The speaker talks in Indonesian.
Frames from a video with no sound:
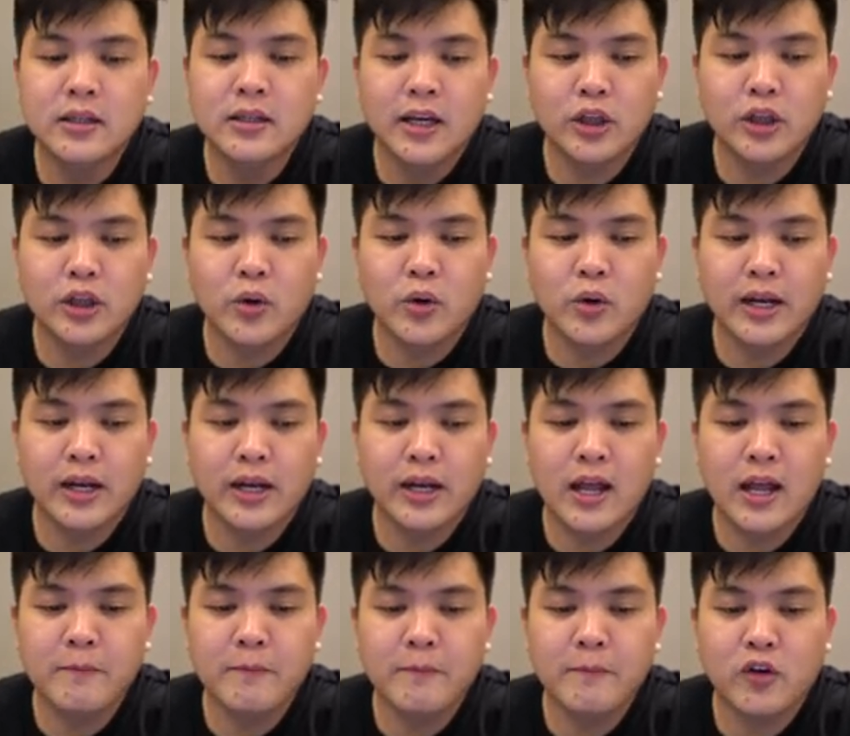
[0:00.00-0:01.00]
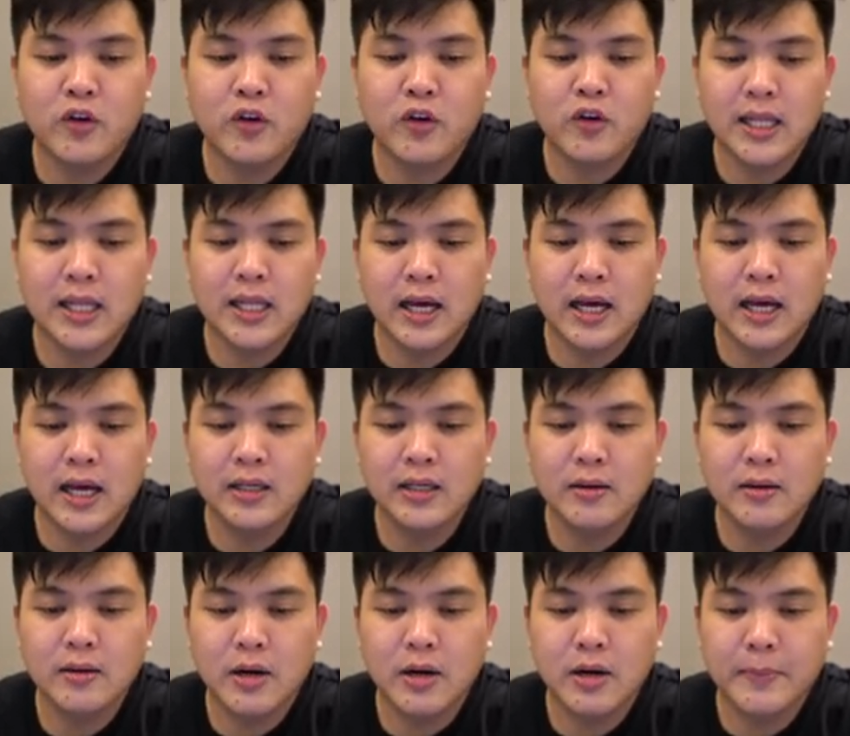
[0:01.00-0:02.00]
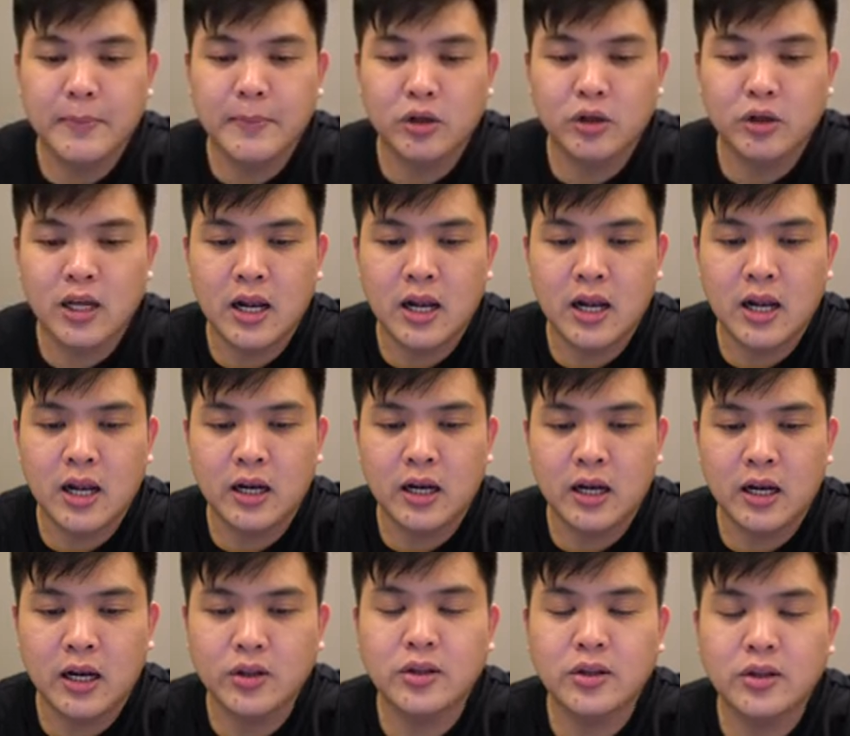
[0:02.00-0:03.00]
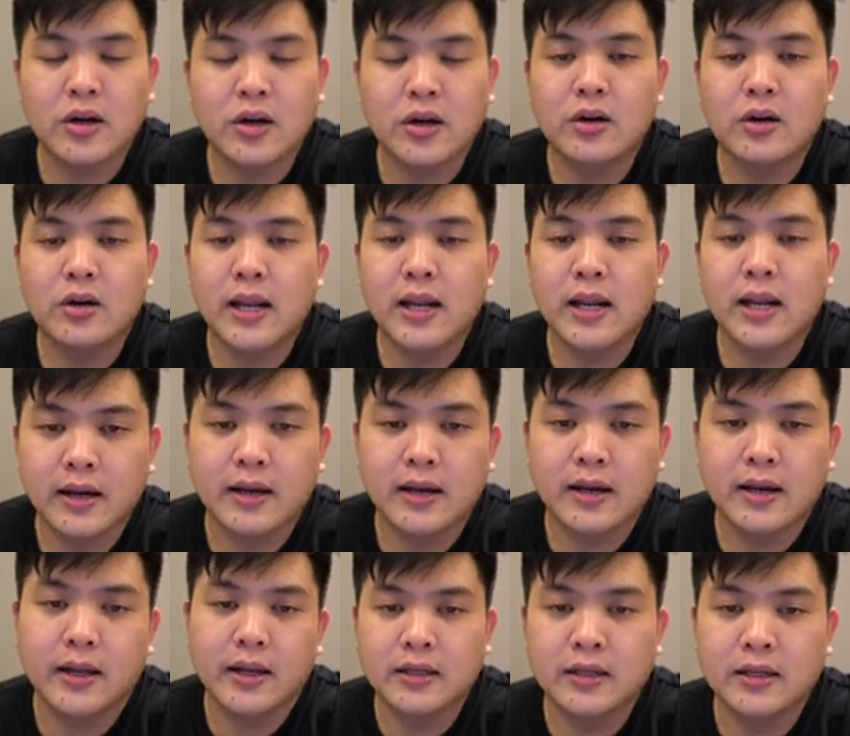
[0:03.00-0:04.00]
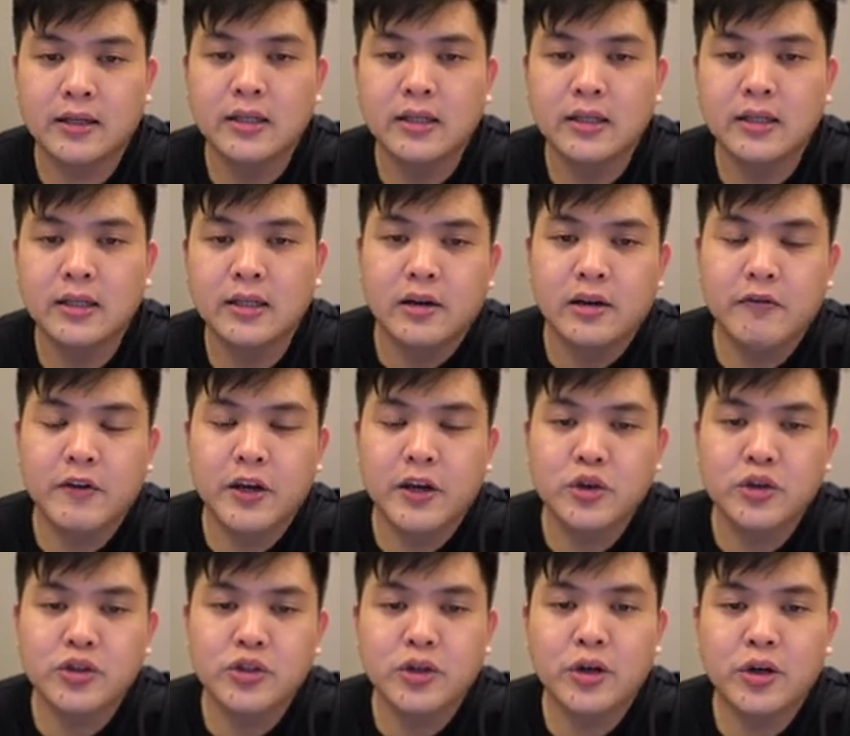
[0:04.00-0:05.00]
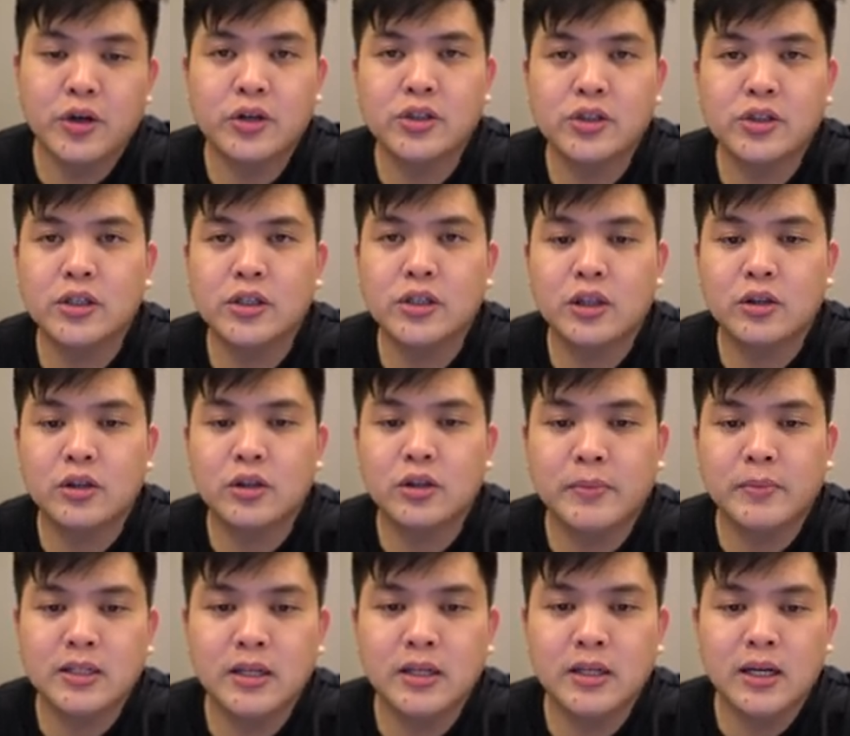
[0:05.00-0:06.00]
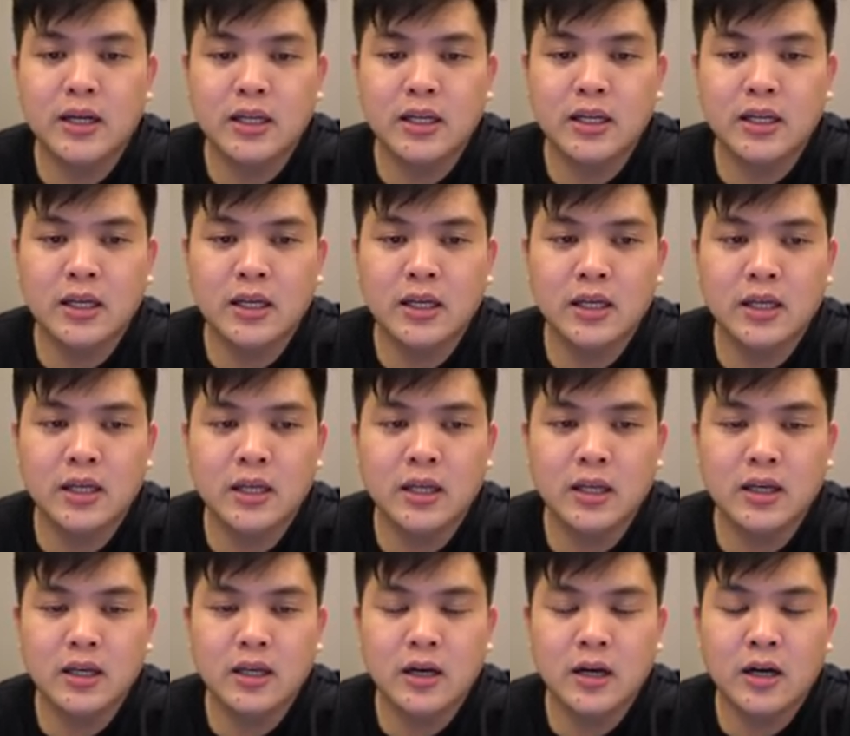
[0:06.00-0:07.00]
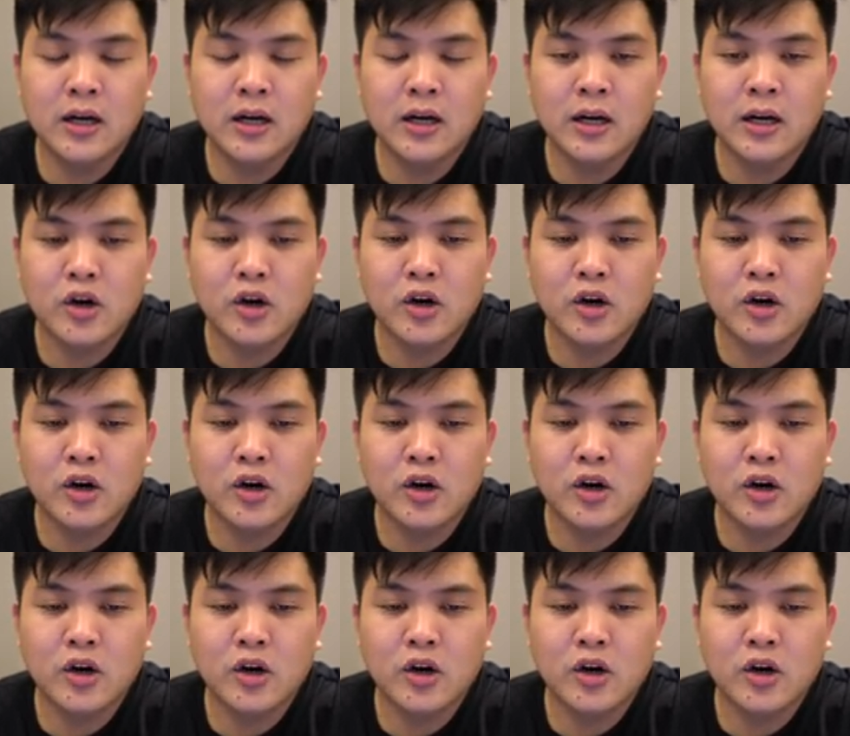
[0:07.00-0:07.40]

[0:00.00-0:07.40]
hitungannya dalam format hari ya berapa total yang nonton dan lain-lain revenue source itu pasti dari uh,